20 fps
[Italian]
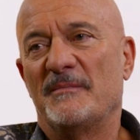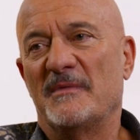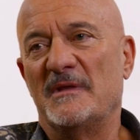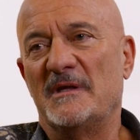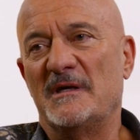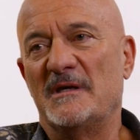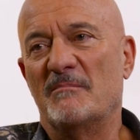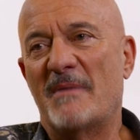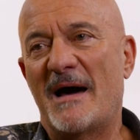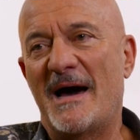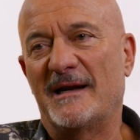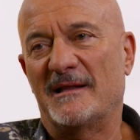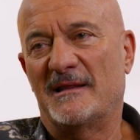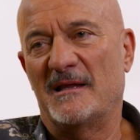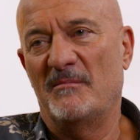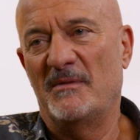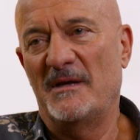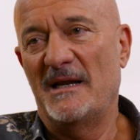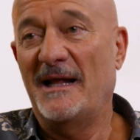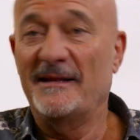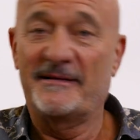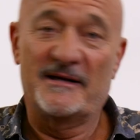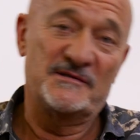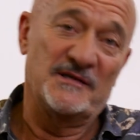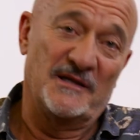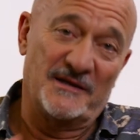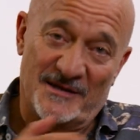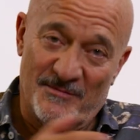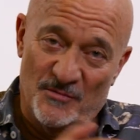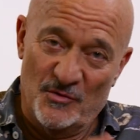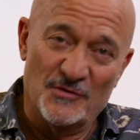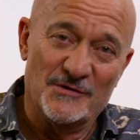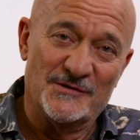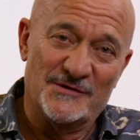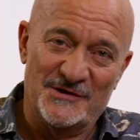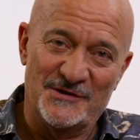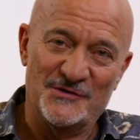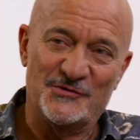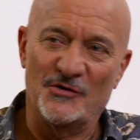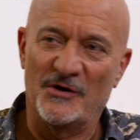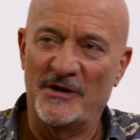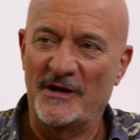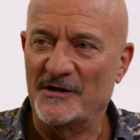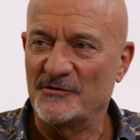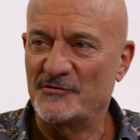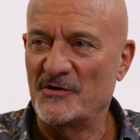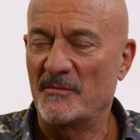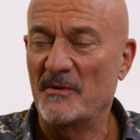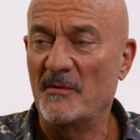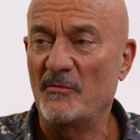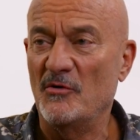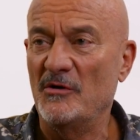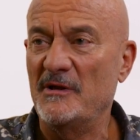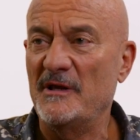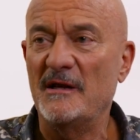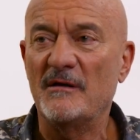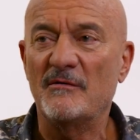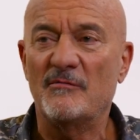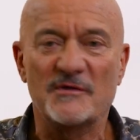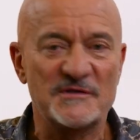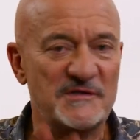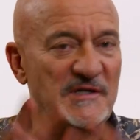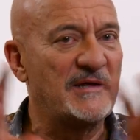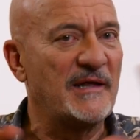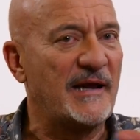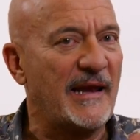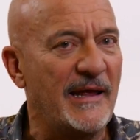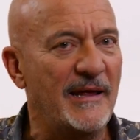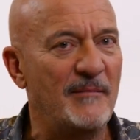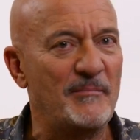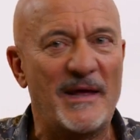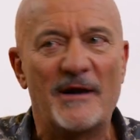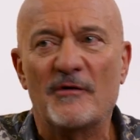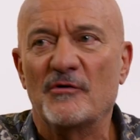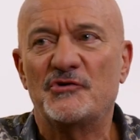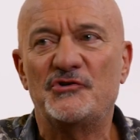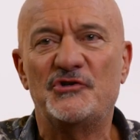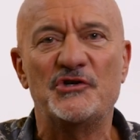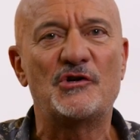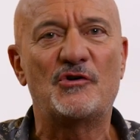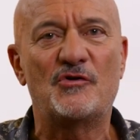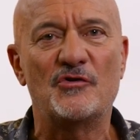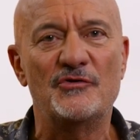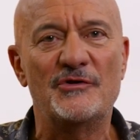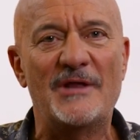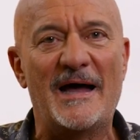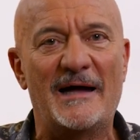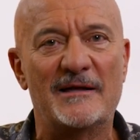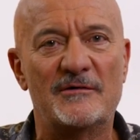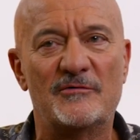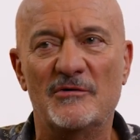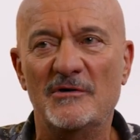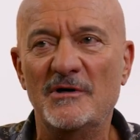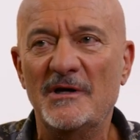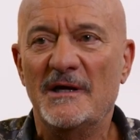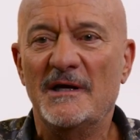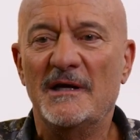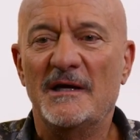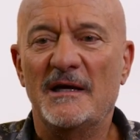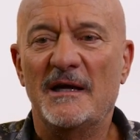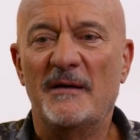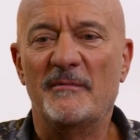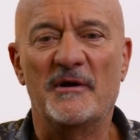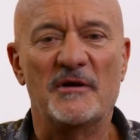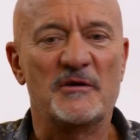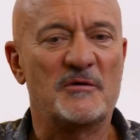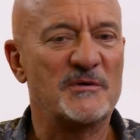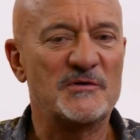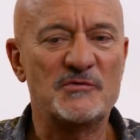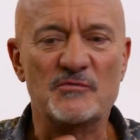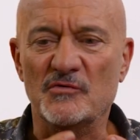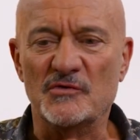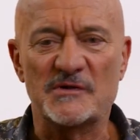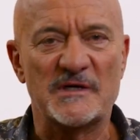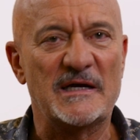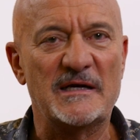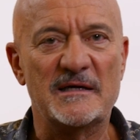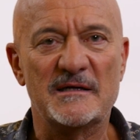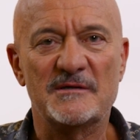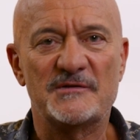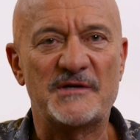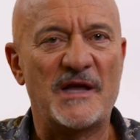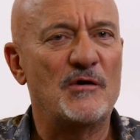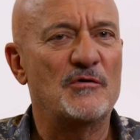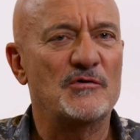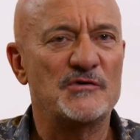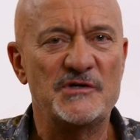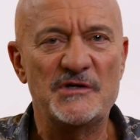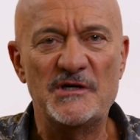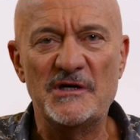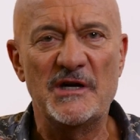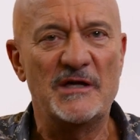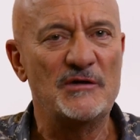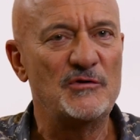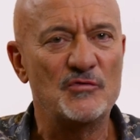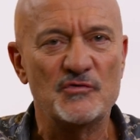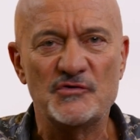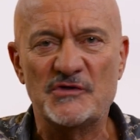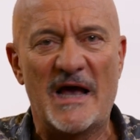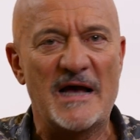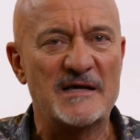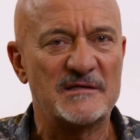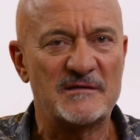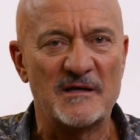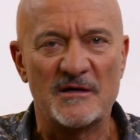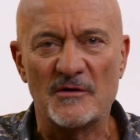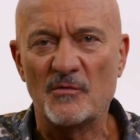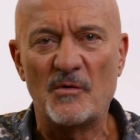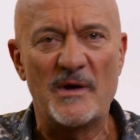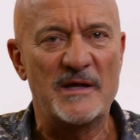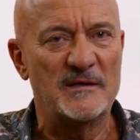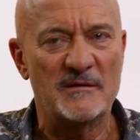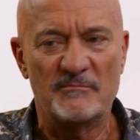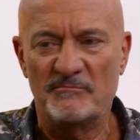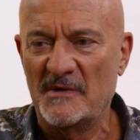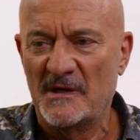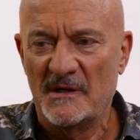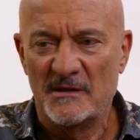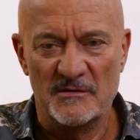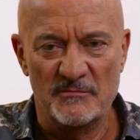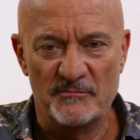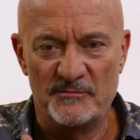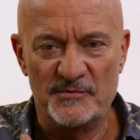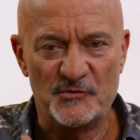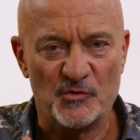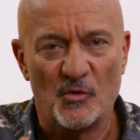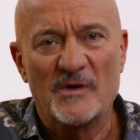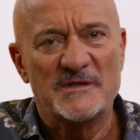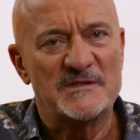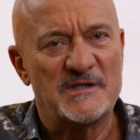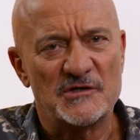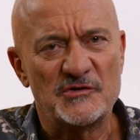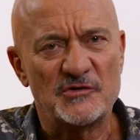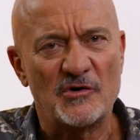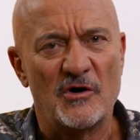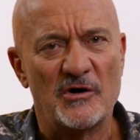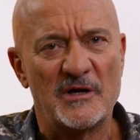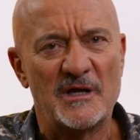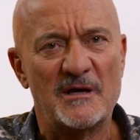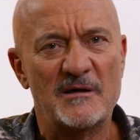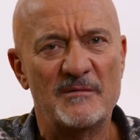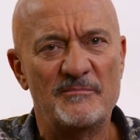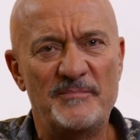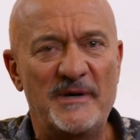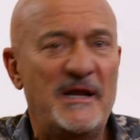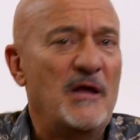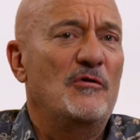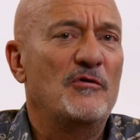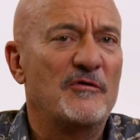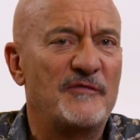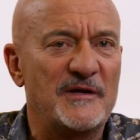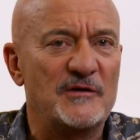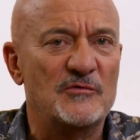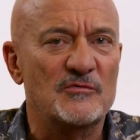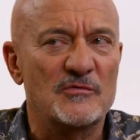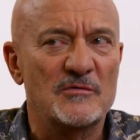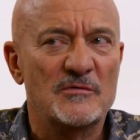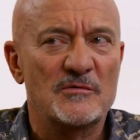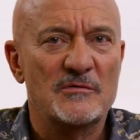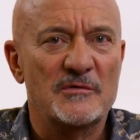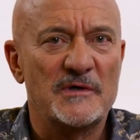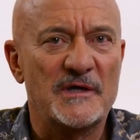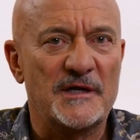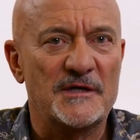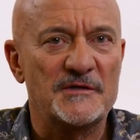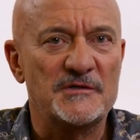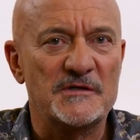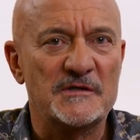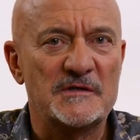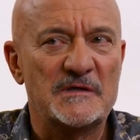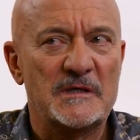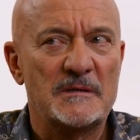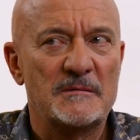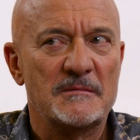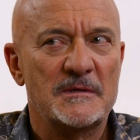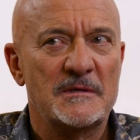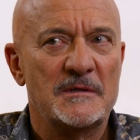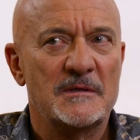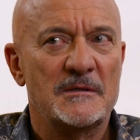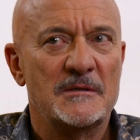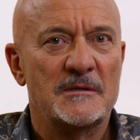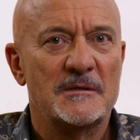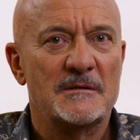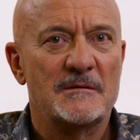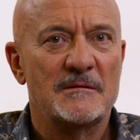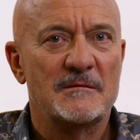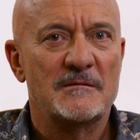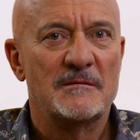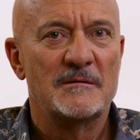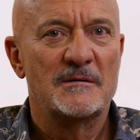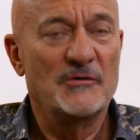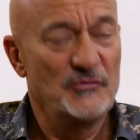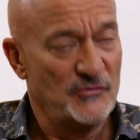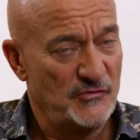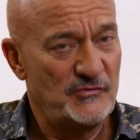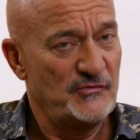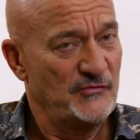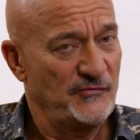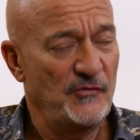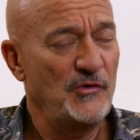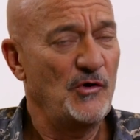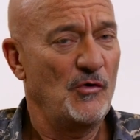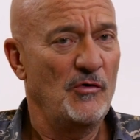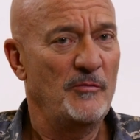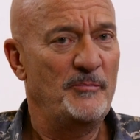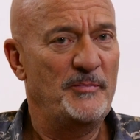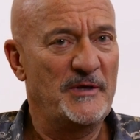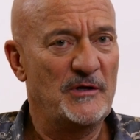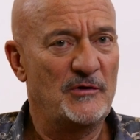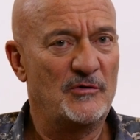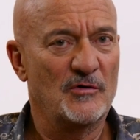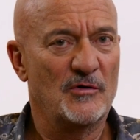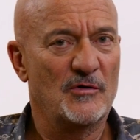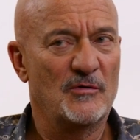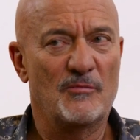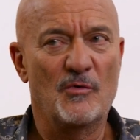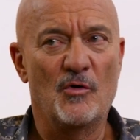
di Bartebe, l'altra è Sandra Bonzi di Solea, cioè mia moglie, questi tre mi hanno circondato e mi hanno detto ma scusa, sei così entusiasta, irruente su questa storia, perché non lo fai tu, il regista? Fui colpito